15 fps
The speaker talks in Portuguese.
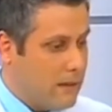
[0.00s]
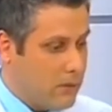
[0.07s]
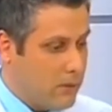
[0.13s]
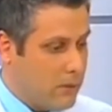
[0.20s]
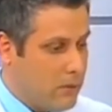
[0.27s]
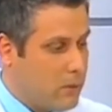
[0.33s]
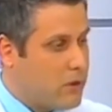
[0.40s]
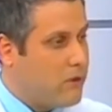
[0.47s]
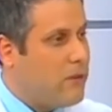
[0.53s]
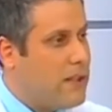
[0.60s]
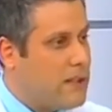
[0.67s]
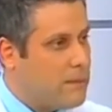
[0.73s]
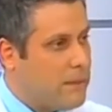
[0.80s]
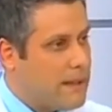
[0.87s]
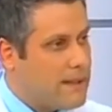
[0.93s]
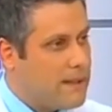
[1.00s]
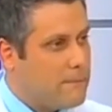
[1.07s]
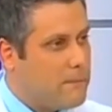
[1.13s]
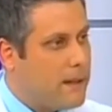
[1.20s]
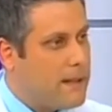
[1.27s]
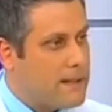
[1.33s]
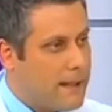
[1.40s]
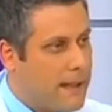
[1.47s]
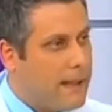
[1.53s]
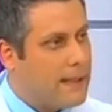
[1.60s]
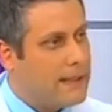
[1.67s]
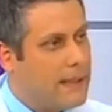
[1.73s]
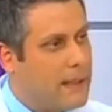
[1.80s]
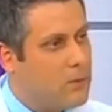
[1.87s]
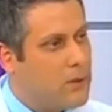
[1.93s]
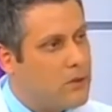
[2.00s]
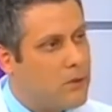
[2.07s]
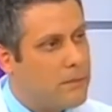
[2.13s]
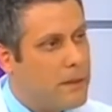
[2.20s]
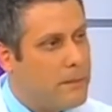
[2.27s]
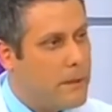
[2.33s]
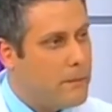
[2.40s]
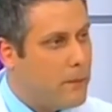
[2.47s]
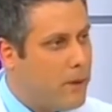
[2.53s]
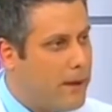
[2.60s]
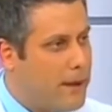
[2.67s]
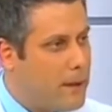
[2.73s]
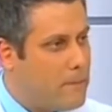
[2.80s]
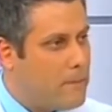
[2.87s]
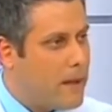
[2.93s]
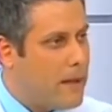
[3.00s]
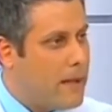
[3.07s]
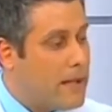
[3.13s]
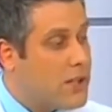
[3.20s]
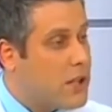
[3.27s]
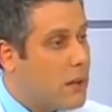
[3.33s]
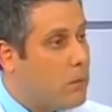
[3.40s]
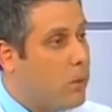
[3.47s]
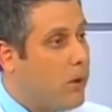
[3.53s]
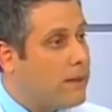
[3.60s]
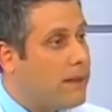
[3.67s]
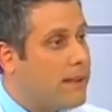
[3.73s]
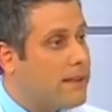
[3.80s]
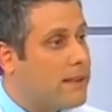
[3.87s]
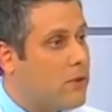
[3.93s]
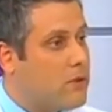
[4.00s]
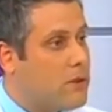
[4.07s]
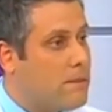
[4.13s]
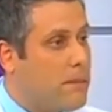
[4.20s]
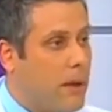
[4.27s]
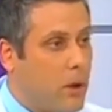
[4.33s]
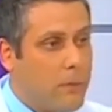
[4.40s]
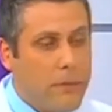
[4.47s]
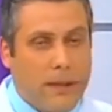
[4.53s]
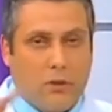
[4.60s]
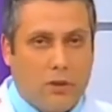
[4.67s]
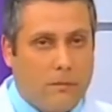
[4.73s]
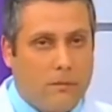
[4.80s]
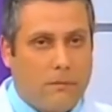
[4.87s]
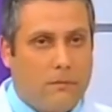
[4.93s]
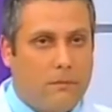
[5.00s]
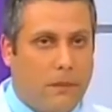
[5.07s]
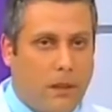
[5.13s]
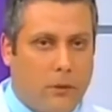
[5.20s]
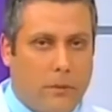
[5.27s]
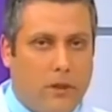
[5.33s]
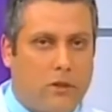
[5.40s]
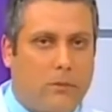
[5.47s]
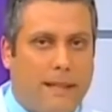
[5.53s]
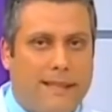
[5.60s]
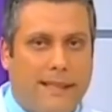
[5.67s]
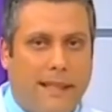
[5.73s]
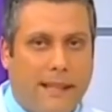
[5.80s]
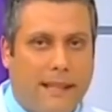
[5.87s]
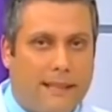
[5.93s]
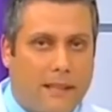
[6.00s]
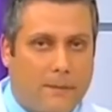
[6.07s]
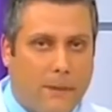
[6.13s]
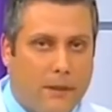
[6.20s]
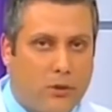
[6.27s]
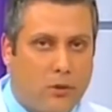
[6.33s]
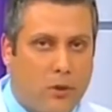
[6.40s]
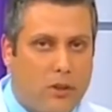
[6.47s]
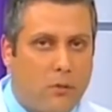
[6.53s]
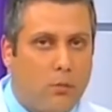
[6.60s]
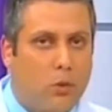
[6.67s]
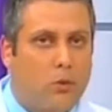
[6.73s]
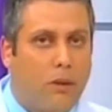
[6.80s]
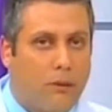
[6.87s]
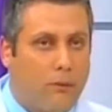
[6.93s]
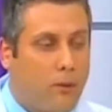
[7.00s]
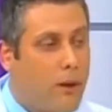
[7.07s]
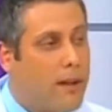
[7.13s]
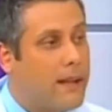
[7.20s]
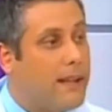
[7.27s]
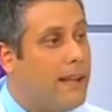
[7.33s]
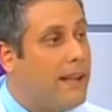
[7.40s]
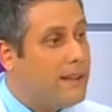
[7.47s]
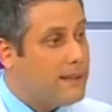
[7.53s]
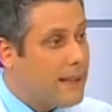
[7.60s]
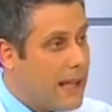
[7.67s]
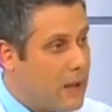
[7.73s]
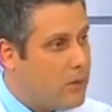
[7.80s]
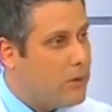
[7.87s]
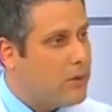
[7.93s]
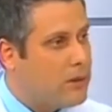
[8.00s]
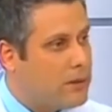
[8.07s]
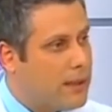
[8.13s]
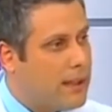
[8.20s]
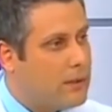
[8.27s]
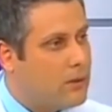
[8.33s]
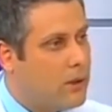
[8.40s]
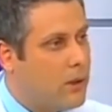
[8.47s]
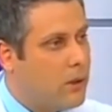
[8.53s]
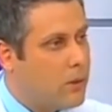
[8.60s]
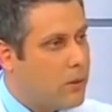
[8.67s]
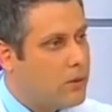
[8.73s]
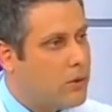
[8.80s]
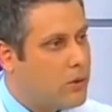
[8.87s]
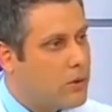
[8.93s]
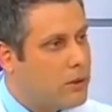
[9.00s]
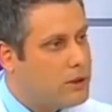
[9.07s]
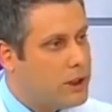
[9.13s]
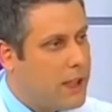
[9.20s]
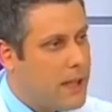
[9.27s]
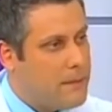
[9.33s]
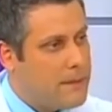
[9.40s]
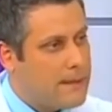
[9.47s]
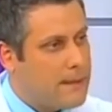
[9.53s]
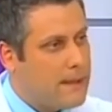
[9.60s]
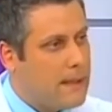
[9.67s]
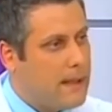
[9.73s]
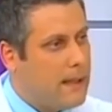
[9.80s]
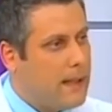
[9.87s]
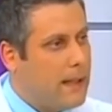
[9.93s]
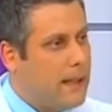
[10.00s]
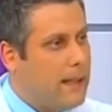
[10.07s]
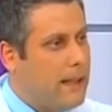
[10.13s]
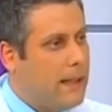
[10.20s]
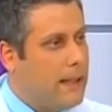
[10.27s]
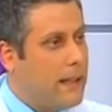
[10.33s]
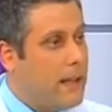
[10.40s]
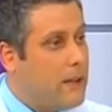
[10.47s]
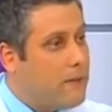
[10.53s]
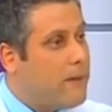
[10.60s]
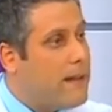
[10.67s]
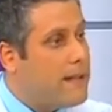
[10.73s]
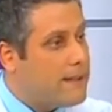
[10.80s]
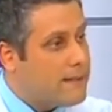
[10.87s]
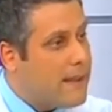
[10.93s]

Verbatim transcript: os 20 participantes relatando a supermemória, chamou a atenção de pelo menos, pelo menos mais 500 pessoas mundo afora que entraram em contato com o Dr. James e ele fez